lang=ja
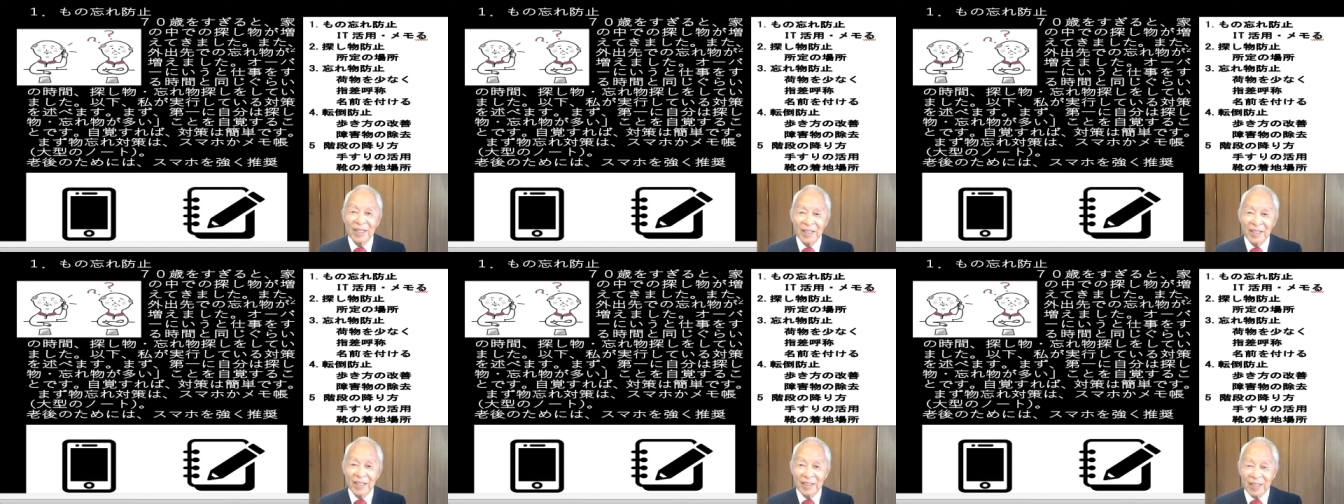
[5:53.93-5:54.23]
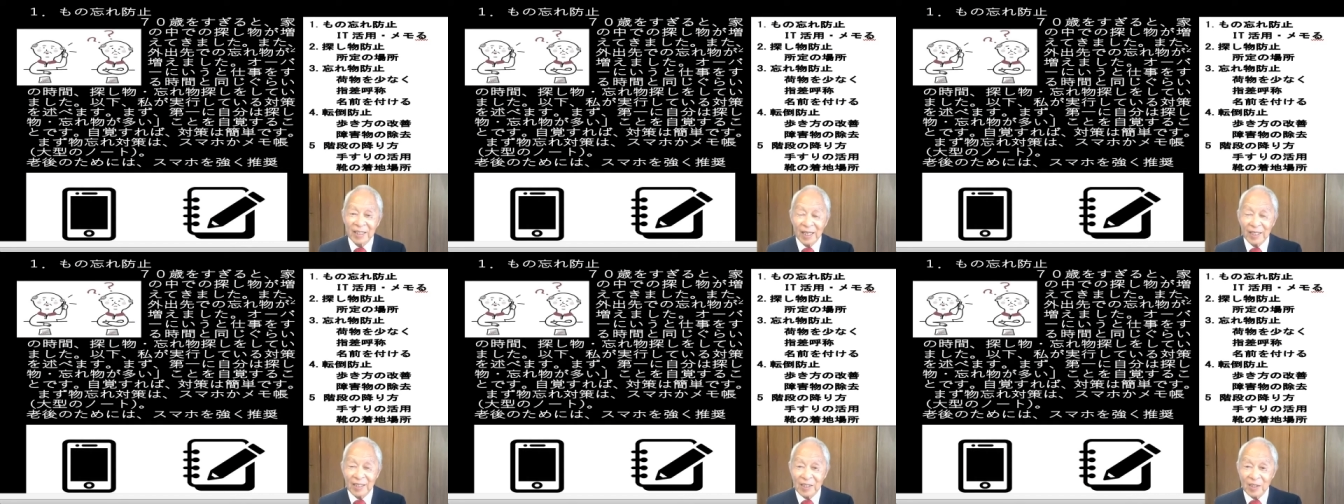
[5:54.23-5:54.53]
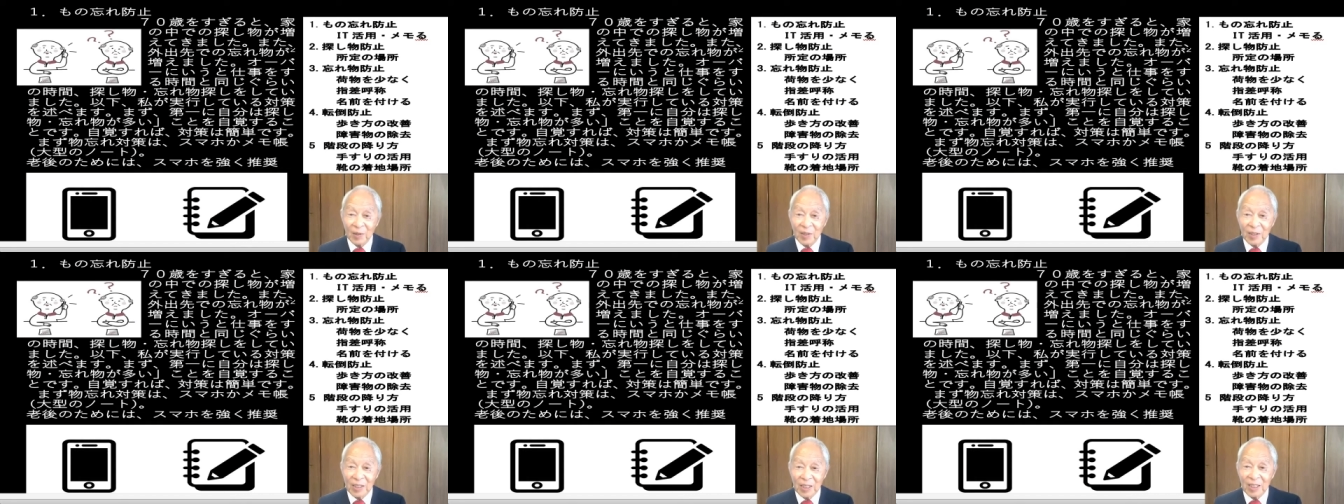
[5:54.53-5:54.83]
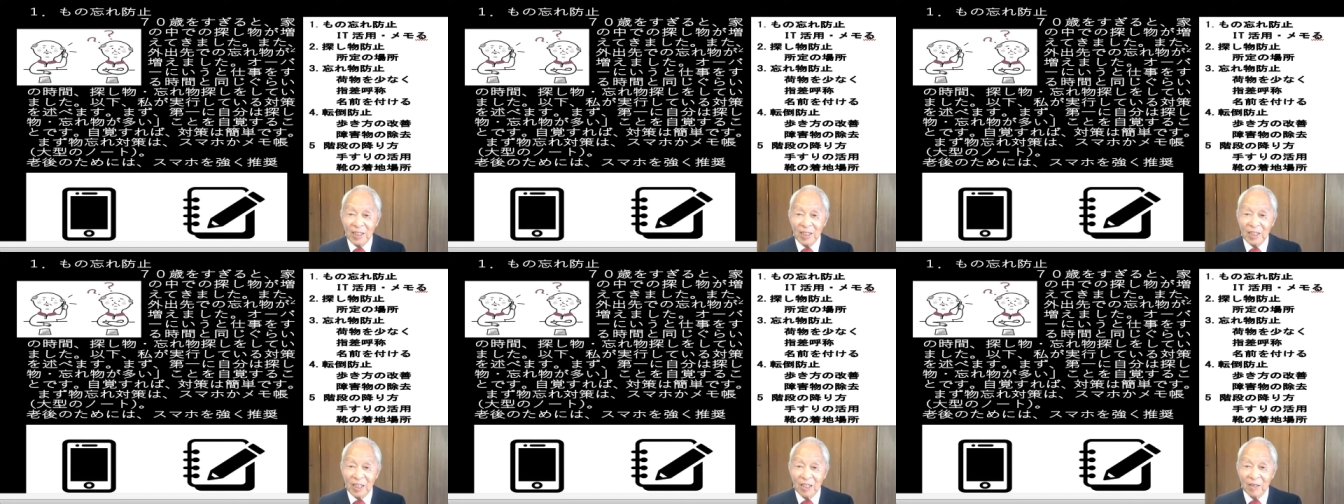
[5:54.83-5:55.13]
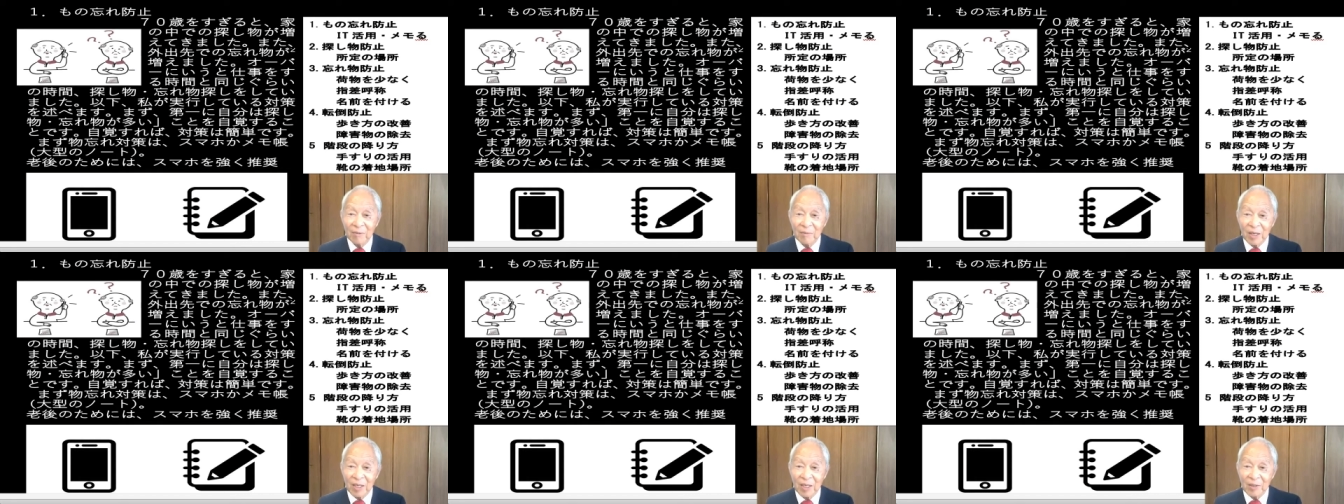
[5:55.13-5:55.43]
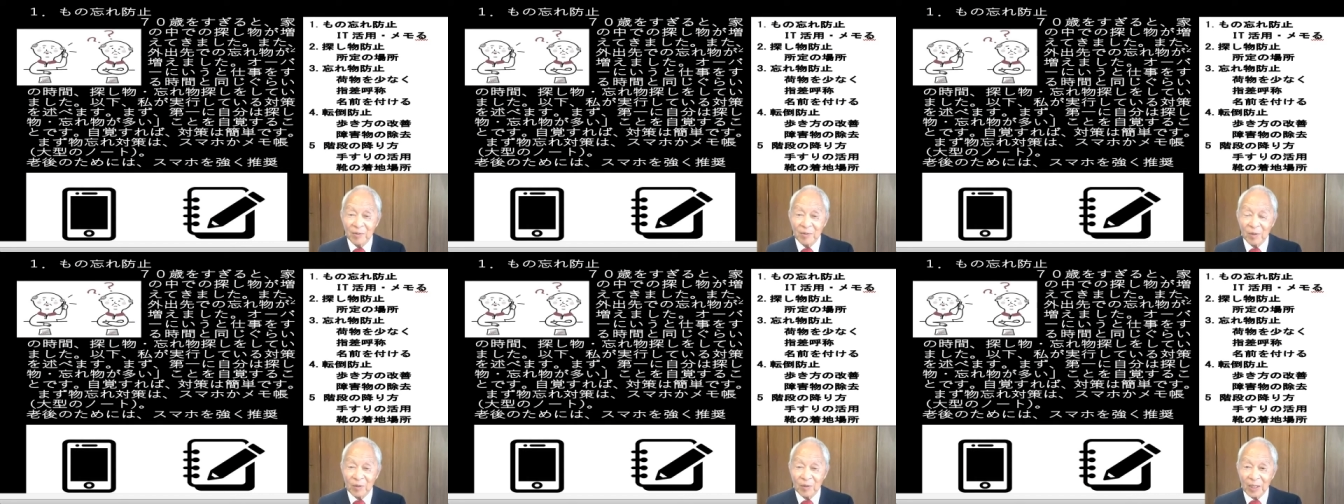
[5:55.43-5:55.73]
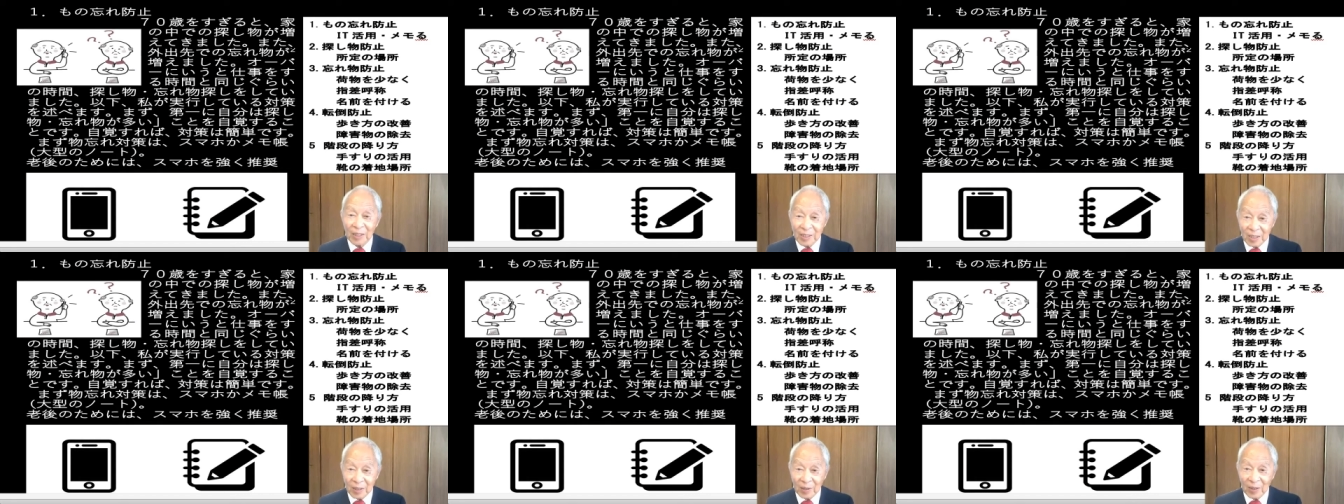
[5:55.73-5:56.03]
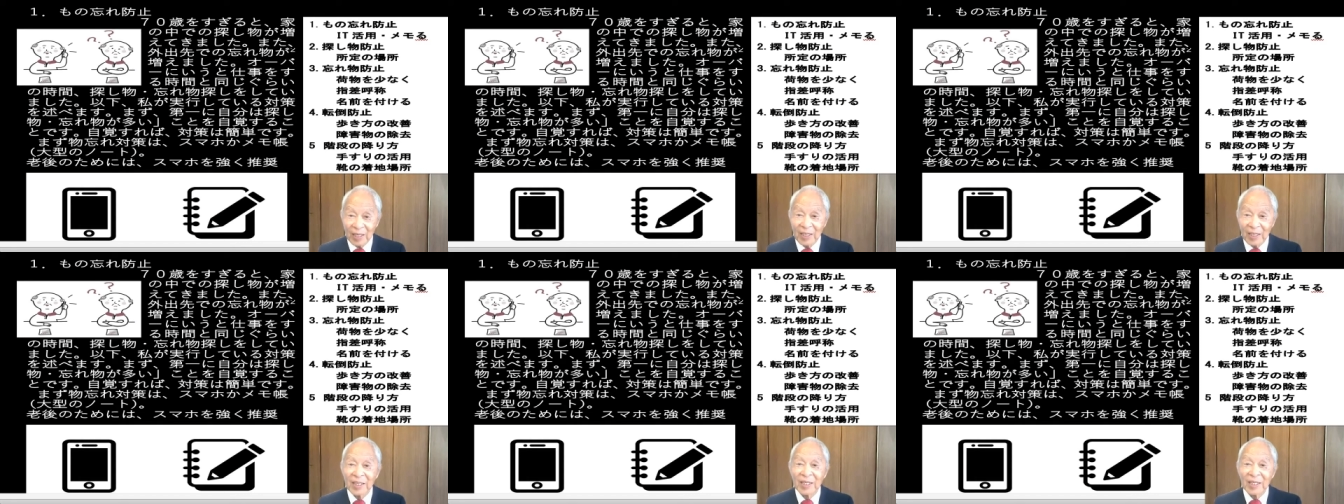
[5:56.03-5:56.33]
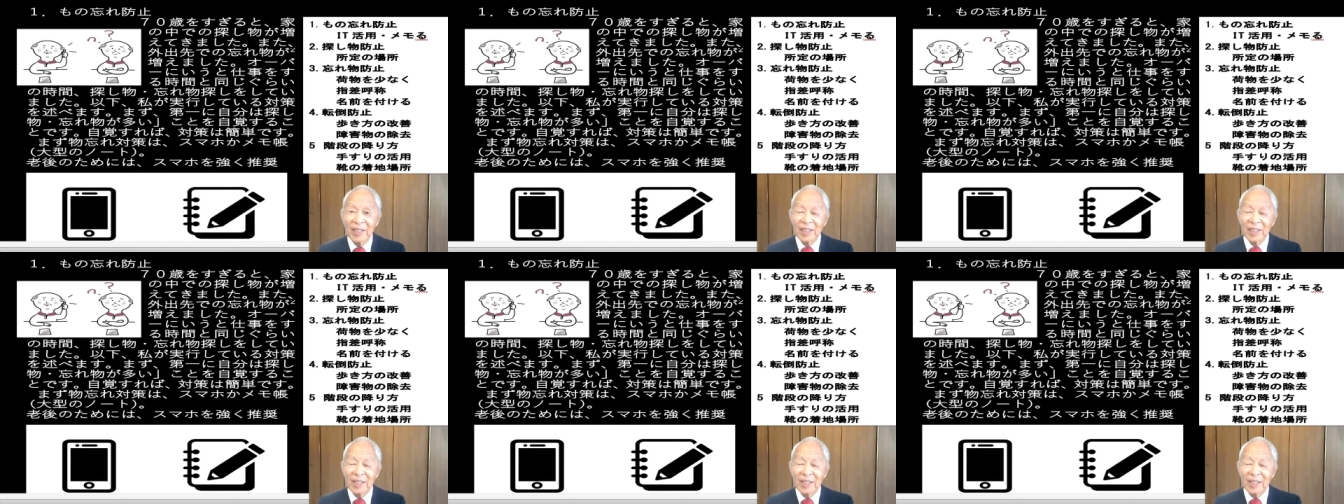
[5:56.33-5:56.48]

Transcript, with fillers: え誰それに E メールを出すとか、